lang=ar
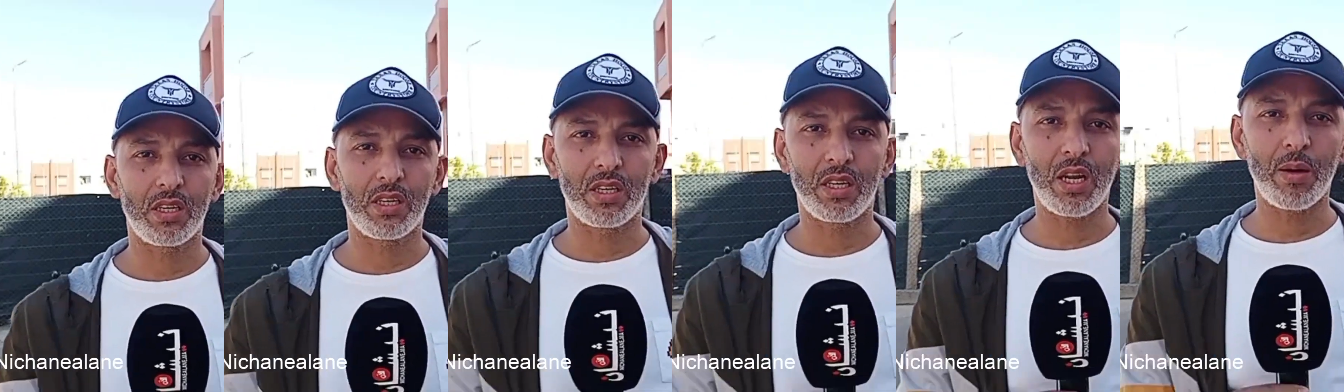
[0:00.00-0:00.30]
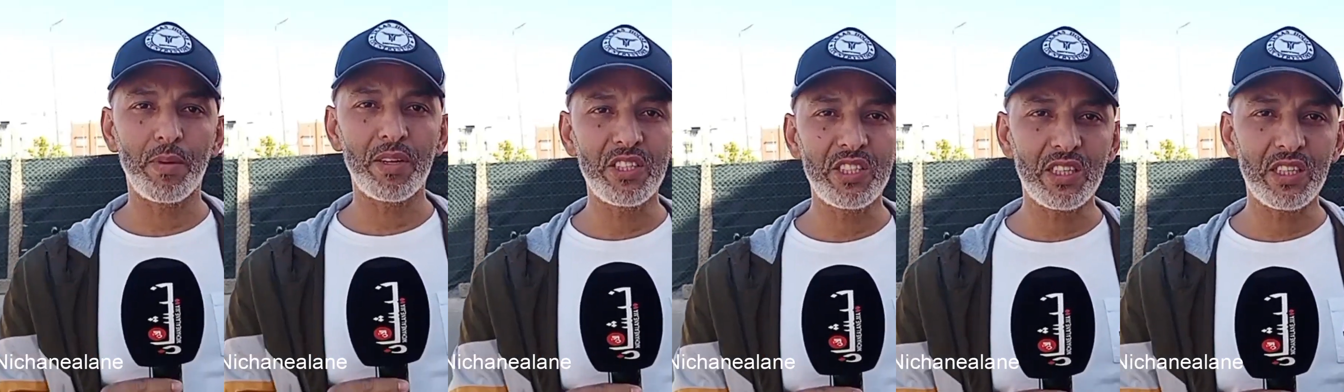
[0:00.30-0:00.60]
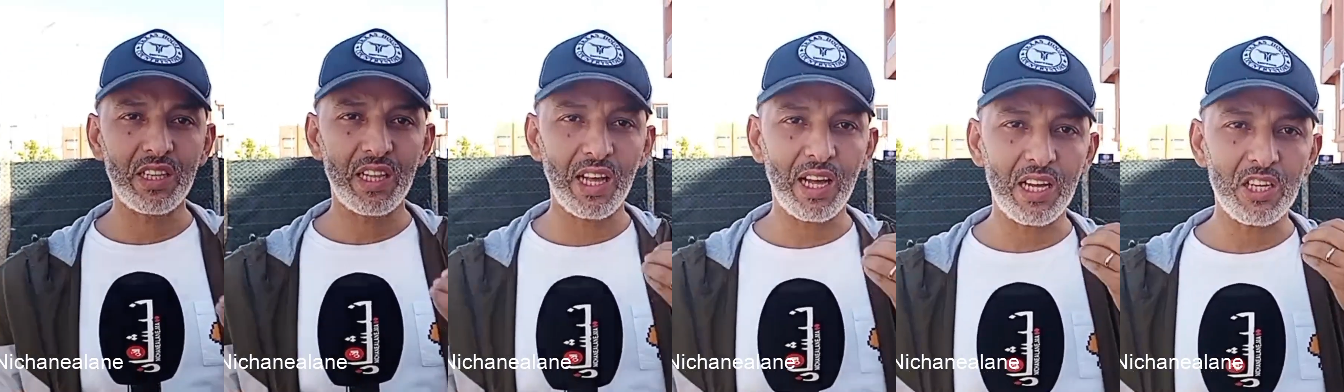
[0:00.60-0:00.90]
راه ما
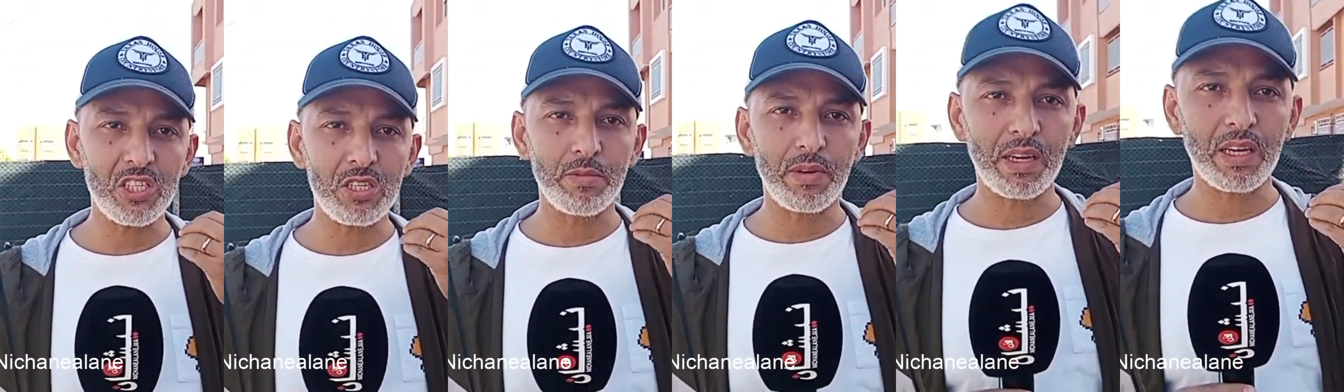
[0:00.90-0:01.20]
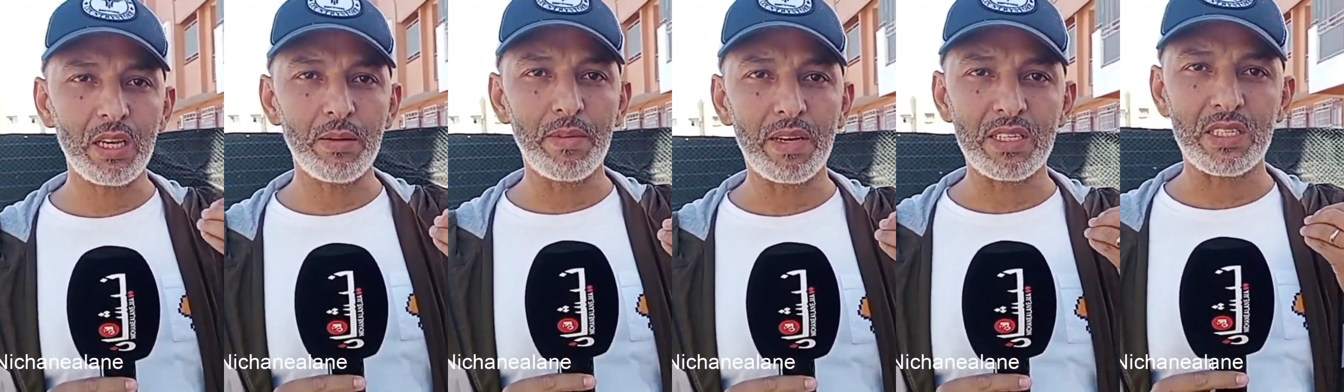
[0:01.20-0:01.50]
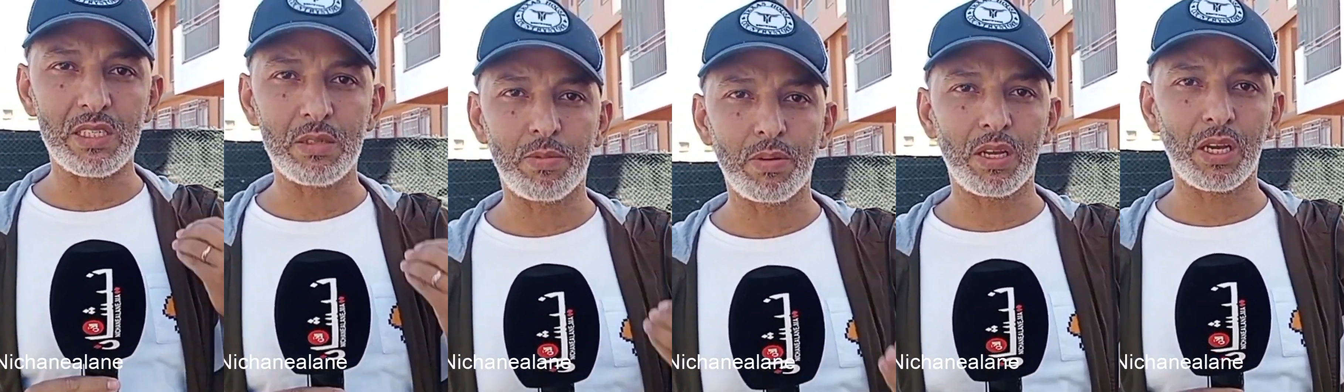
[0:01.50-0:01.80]
تيتلاقاش الماكله مع
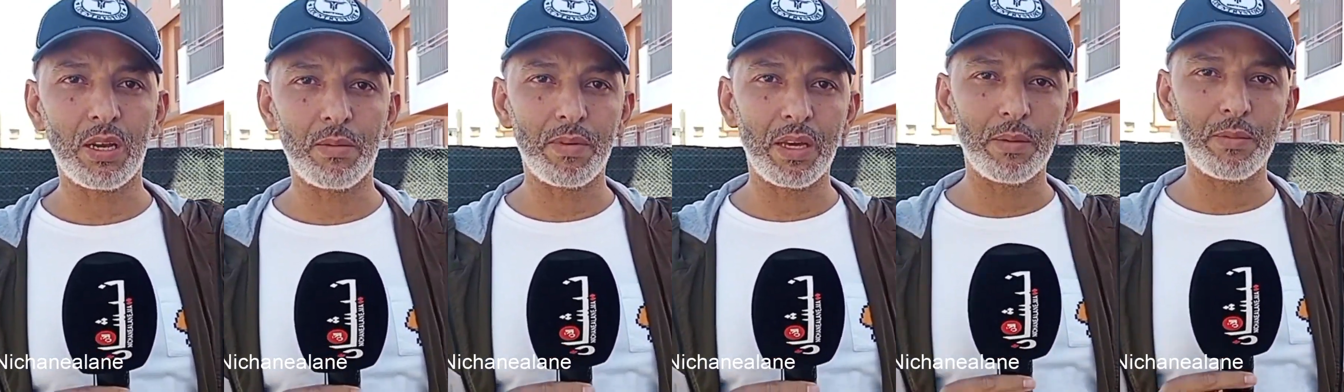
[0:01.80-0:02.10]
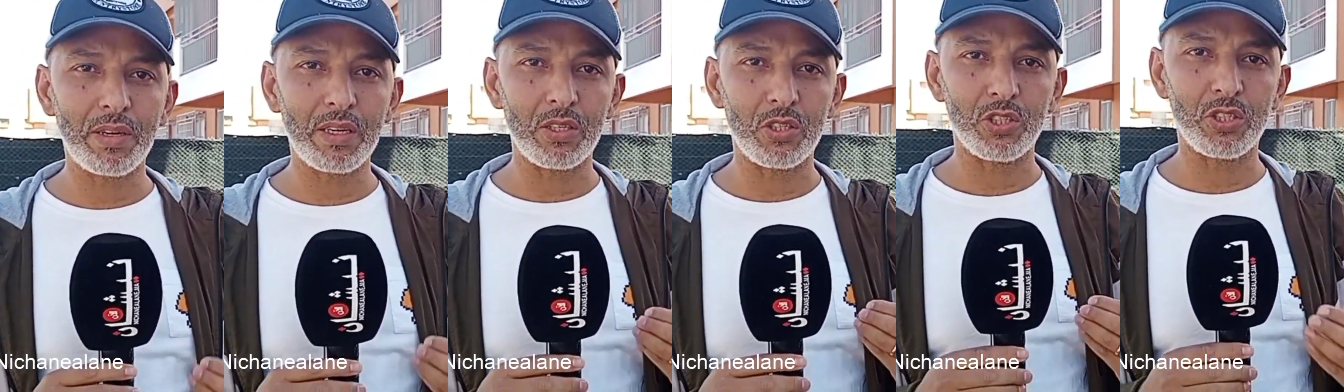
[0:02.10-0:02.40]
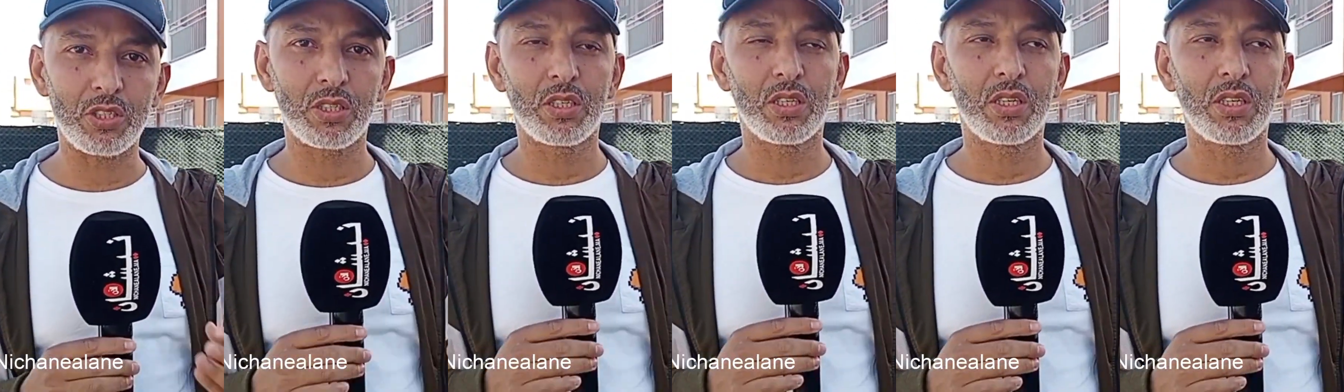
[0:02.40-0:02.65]
الزبله راه ما يمكنش